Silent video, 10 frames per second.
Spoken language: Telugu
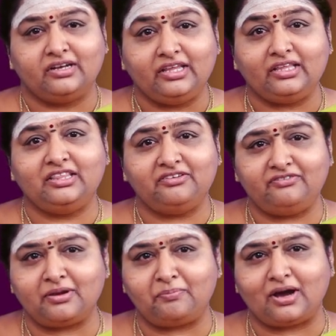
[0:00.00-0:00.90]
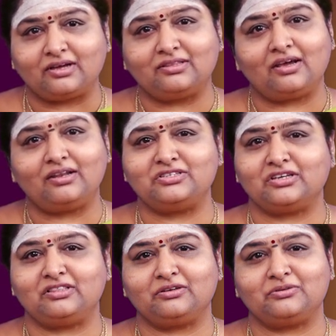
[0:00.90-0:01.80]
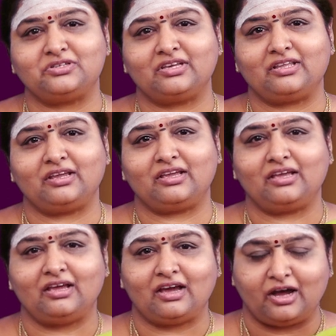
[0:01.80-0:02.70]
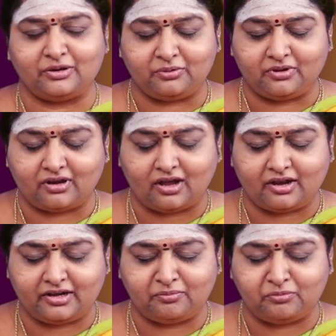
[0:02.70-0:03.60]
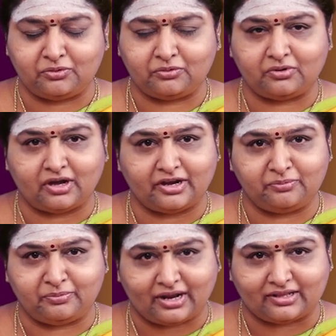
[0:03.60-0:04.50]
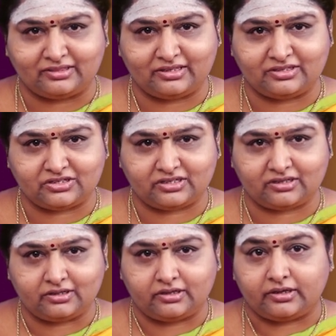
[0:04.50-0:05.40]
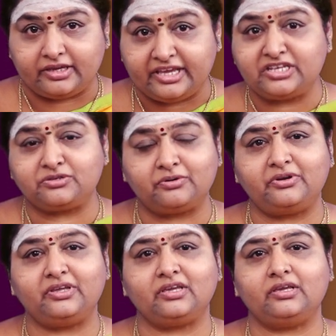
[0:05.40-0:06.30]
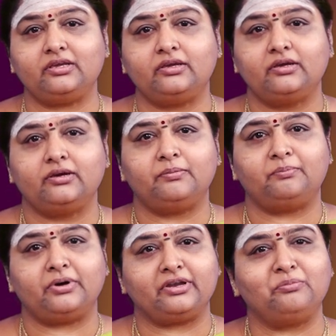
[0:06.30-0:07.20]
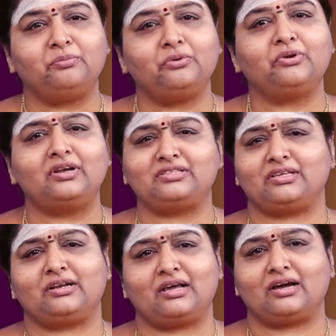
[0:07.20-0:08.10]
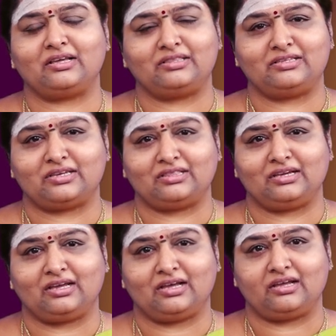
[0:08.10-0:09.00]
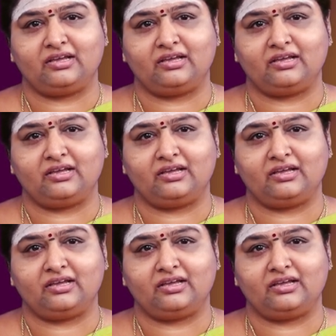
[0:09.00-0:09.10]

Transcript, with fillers: నీ దివ్య పాదాల చెందకు చేరే అనుగ్రహాన్నిమ్ము అని ప్రార్థించి ఈశ్వరునికి పరిపూర్ణ శరణాగతి చెందగా